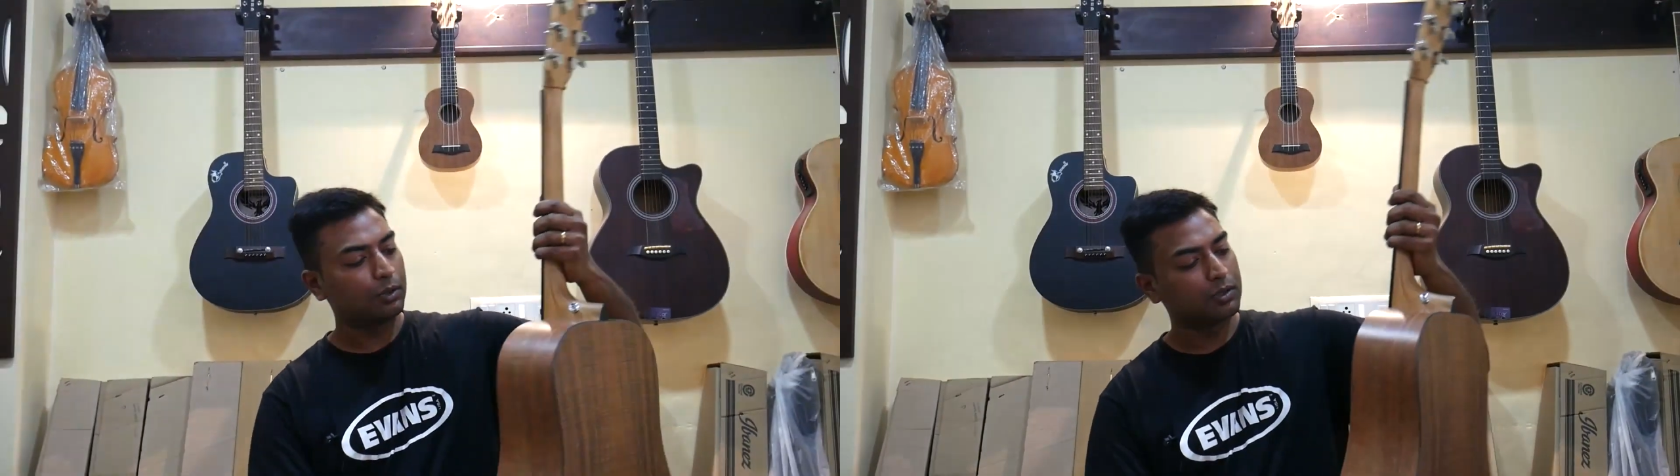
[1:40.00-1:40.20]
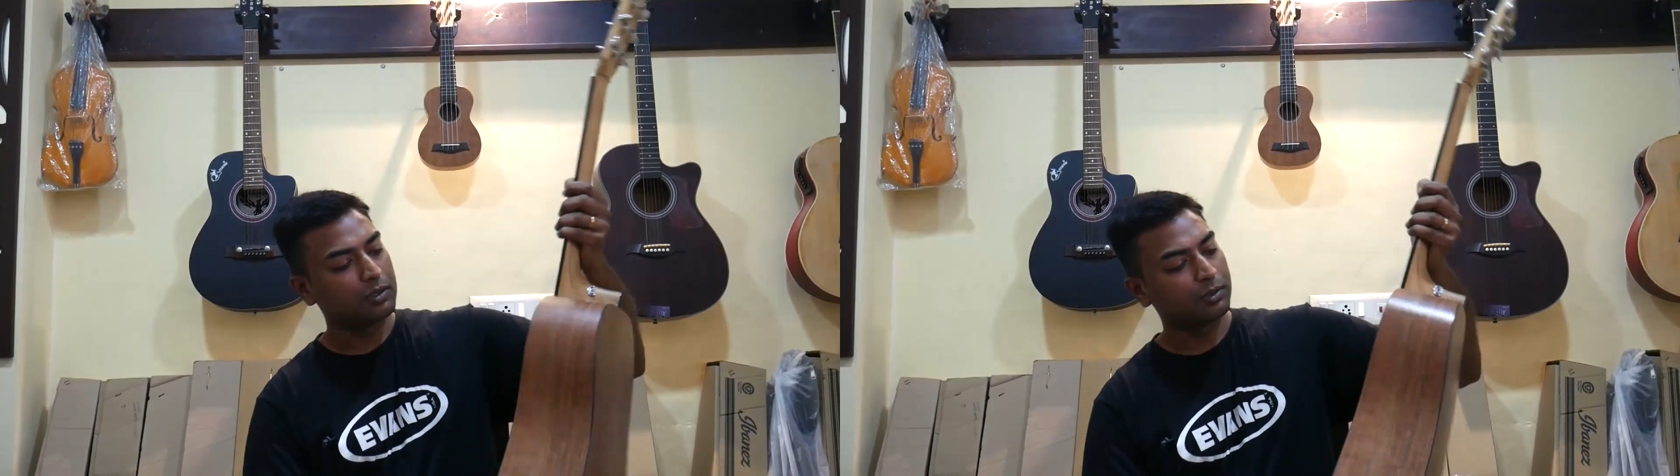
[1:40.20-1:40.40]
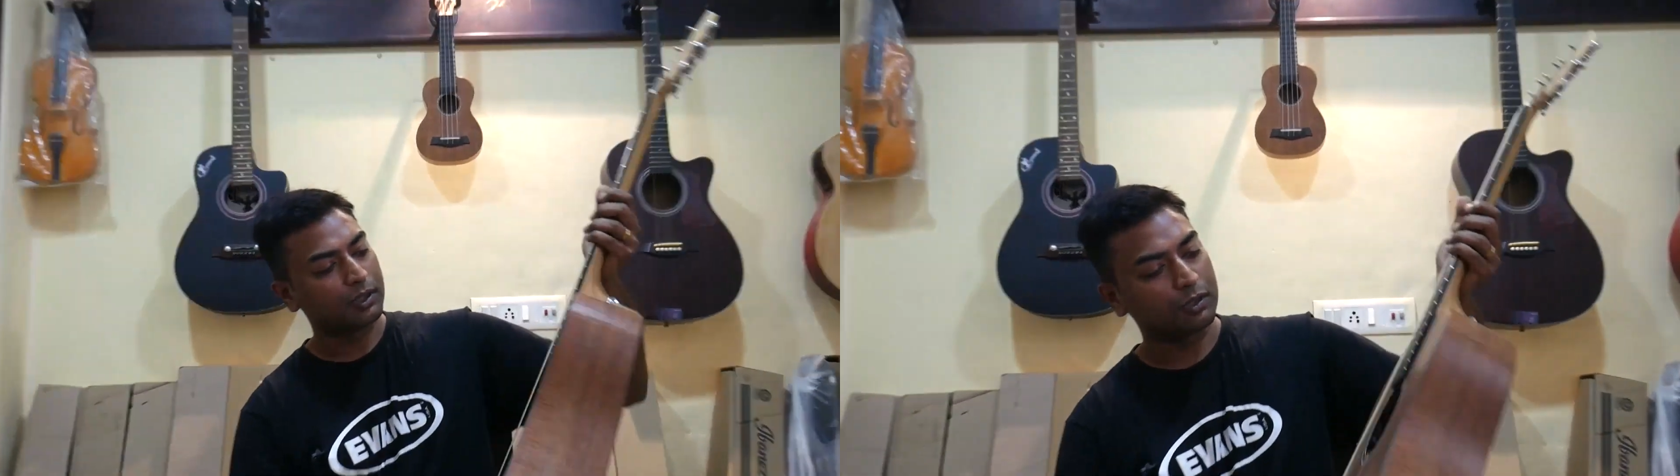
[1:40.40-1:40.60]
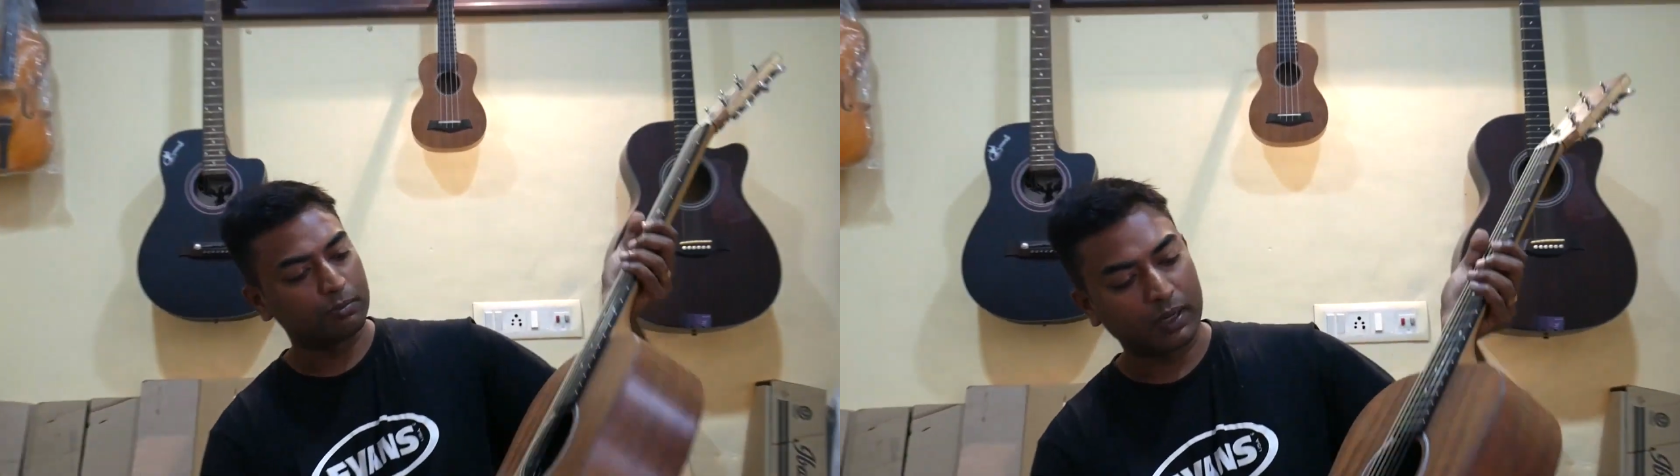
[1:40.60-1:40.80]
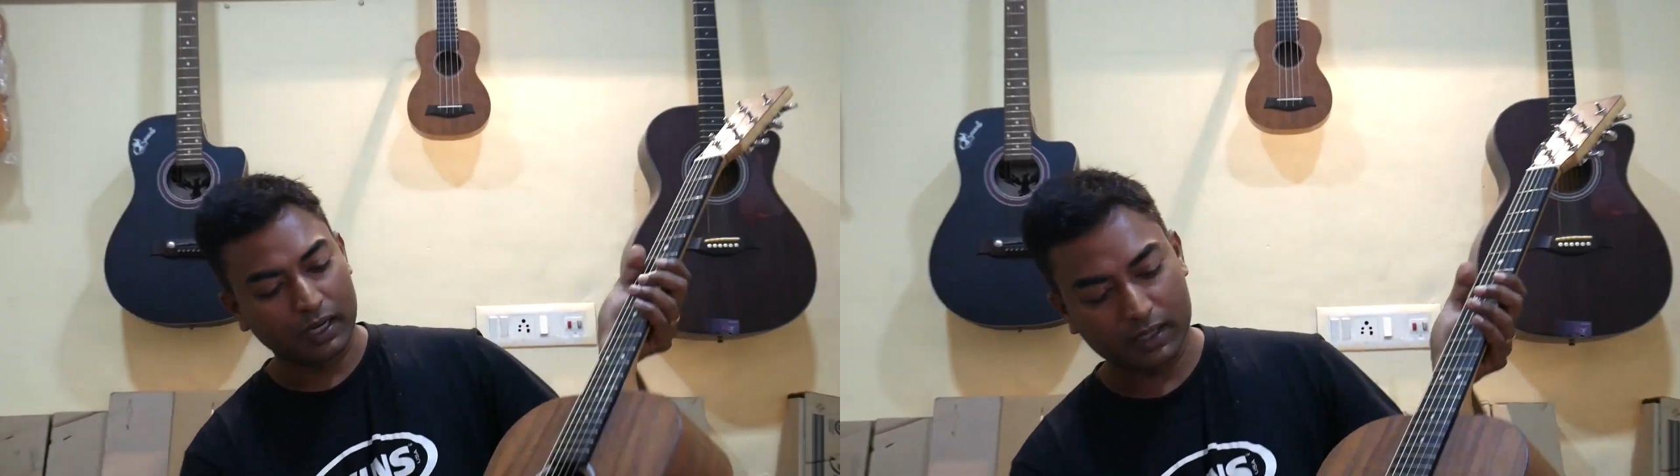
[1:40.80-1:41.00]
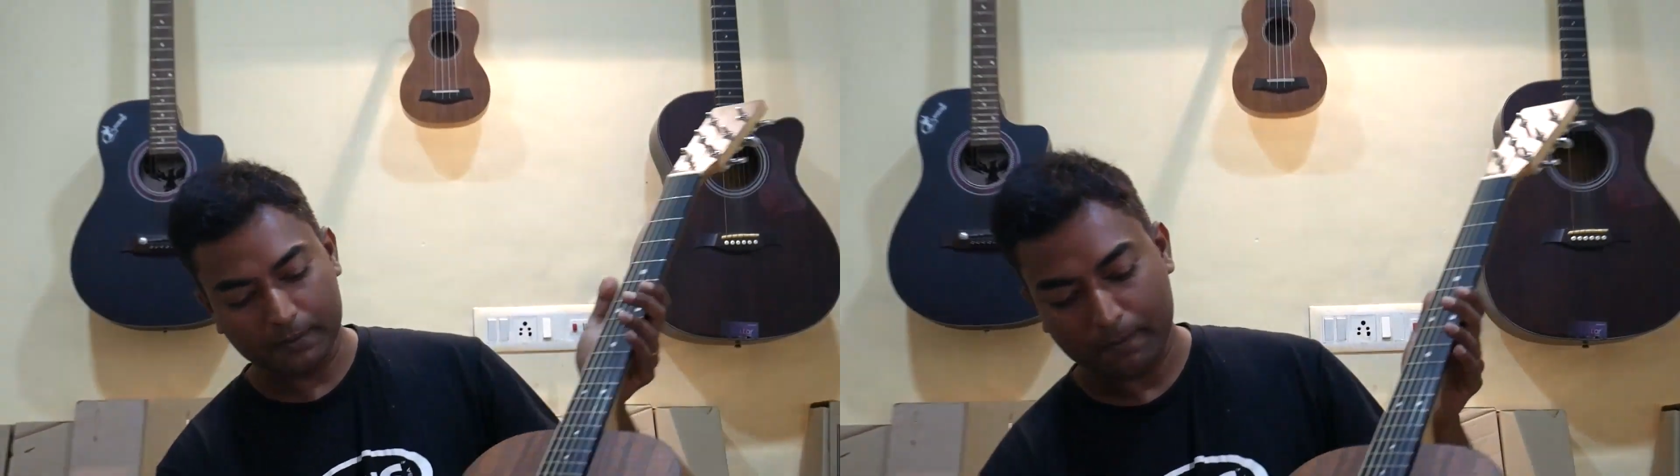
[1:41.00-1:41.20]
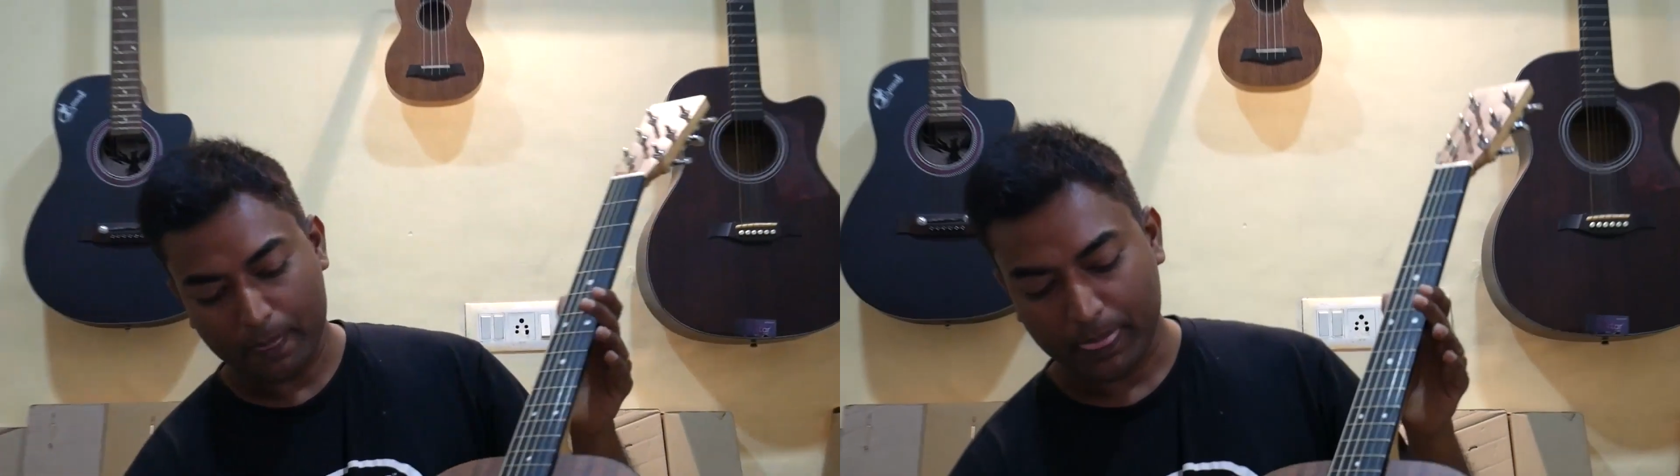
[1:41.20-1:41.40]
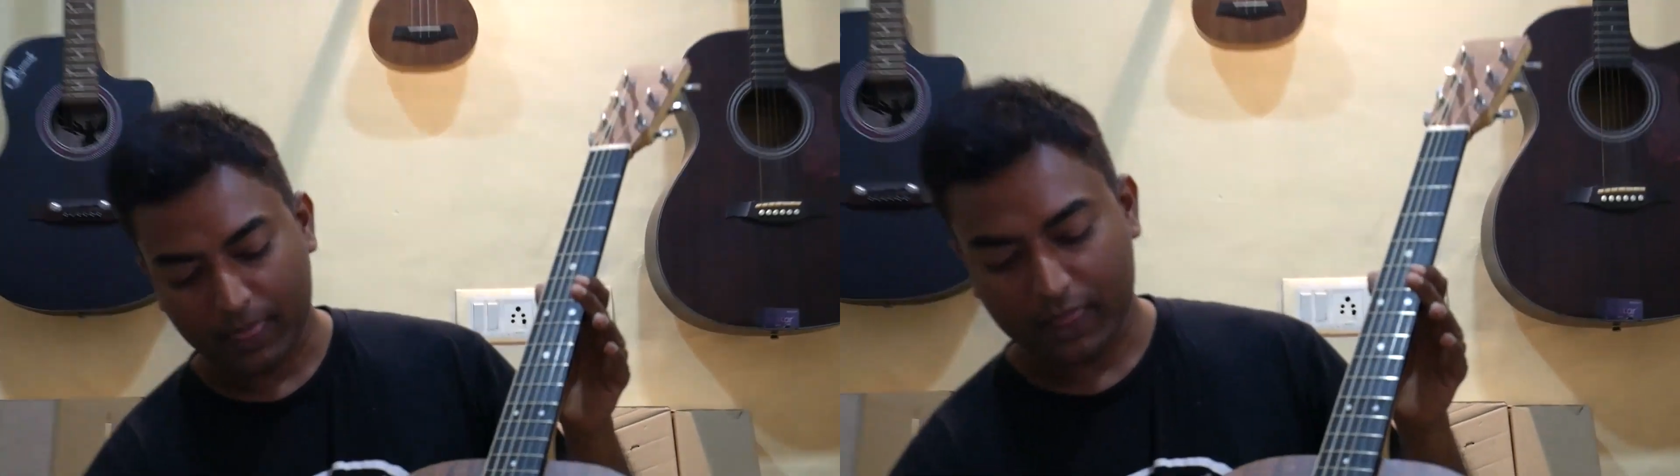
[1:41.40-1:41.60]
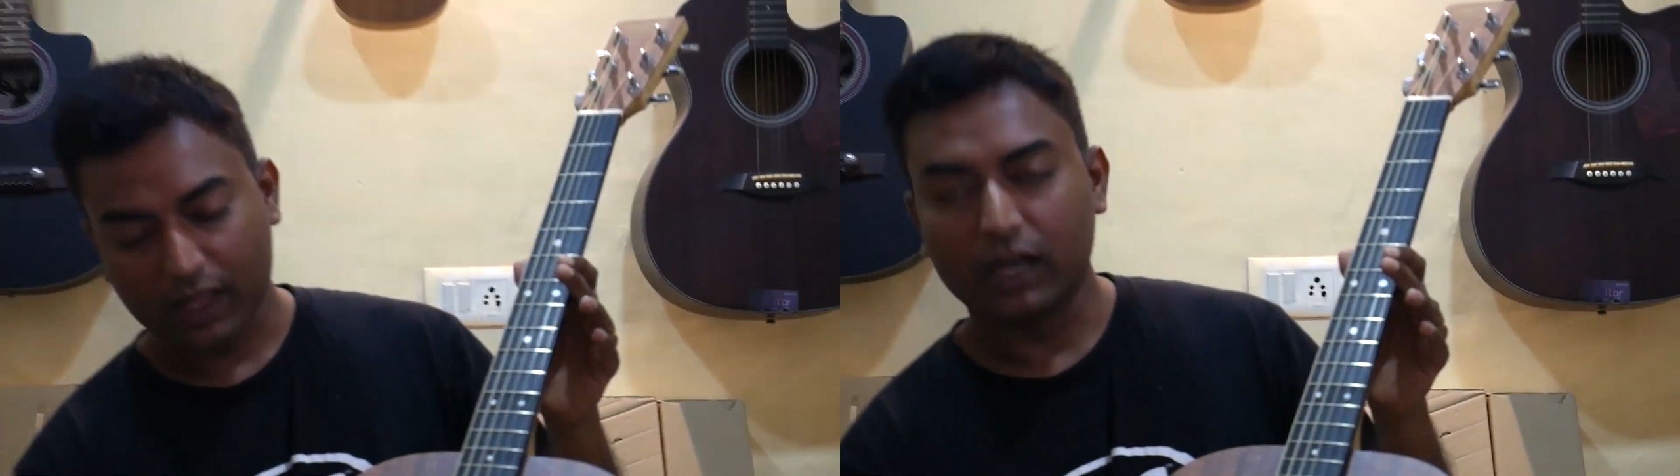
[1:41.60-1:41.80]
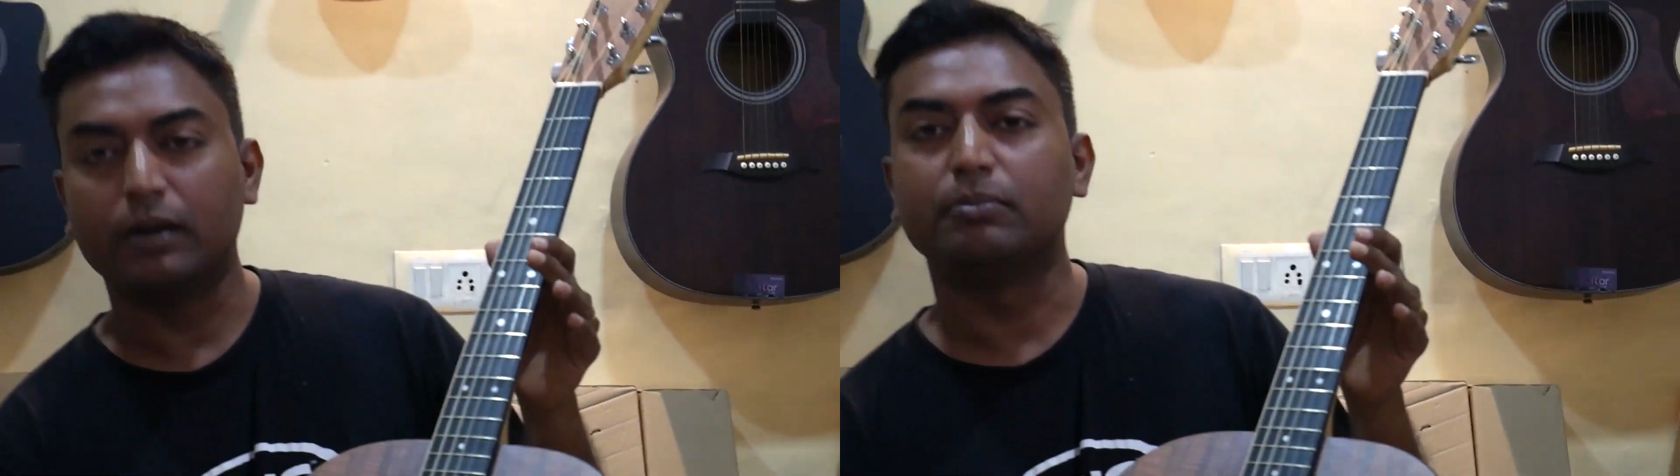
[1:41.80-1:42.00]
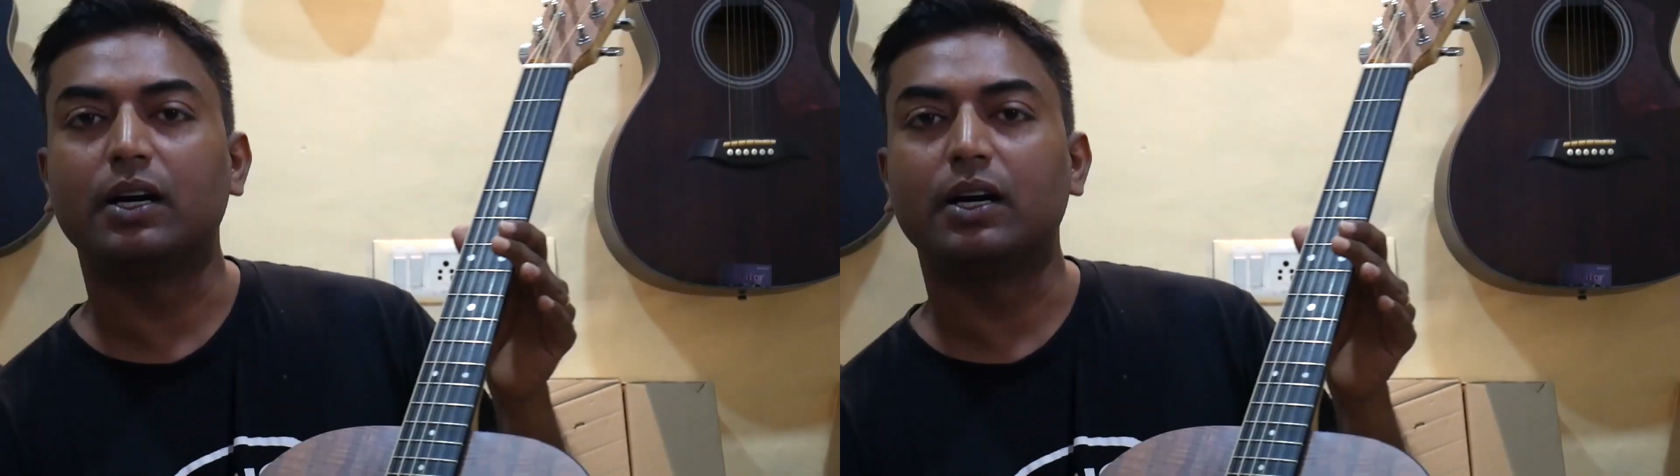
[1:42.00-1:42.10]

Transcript: who's looking to buy a